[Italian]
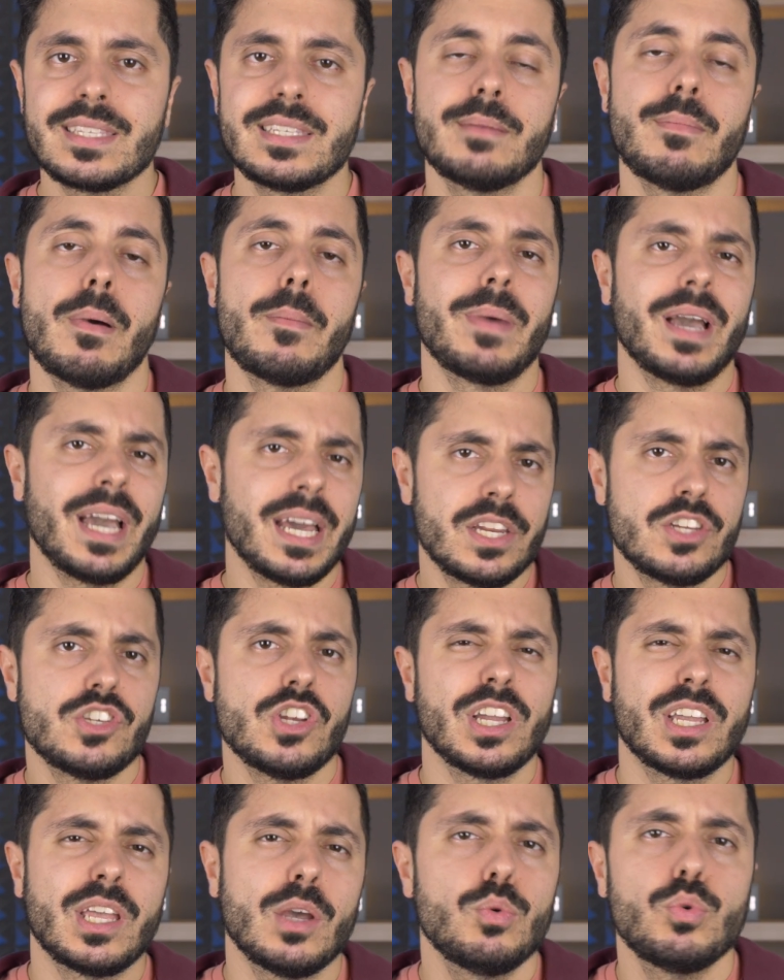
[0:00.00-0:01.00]
ma magari c'è
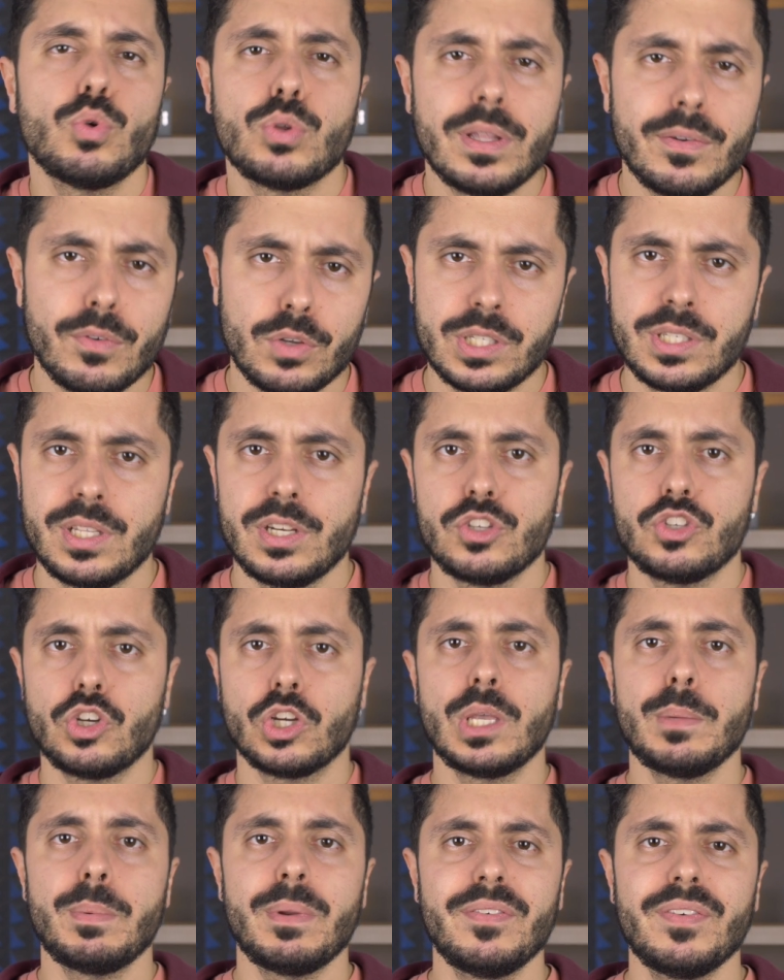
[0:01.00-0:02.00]
anche uno dei vostri
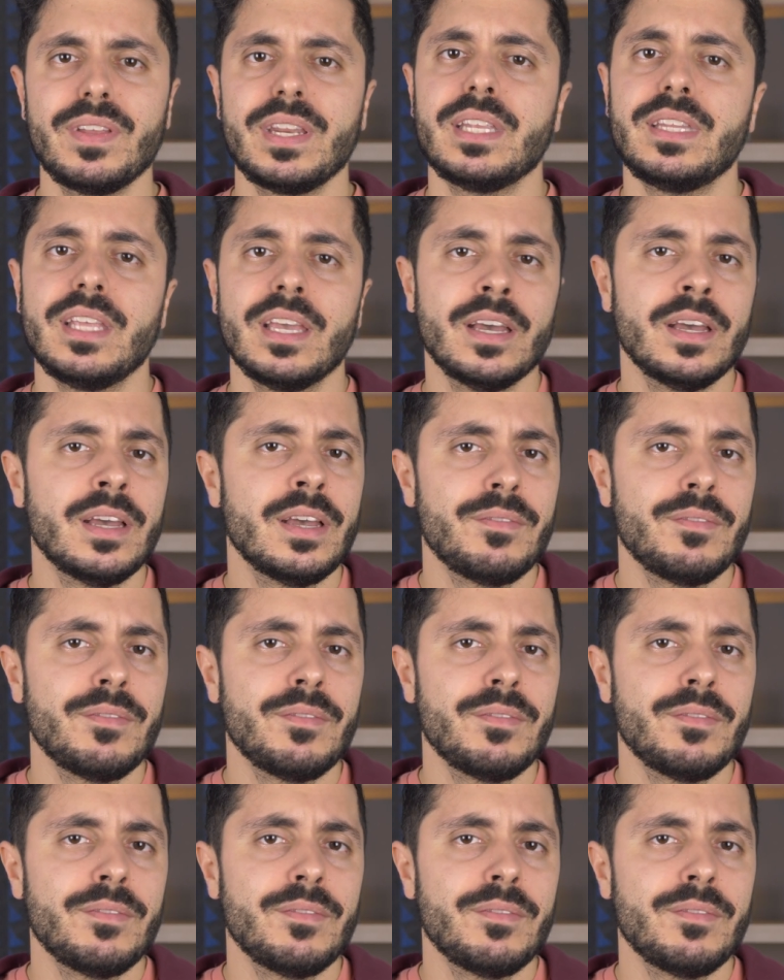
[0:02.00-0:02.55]
giochi preferiti,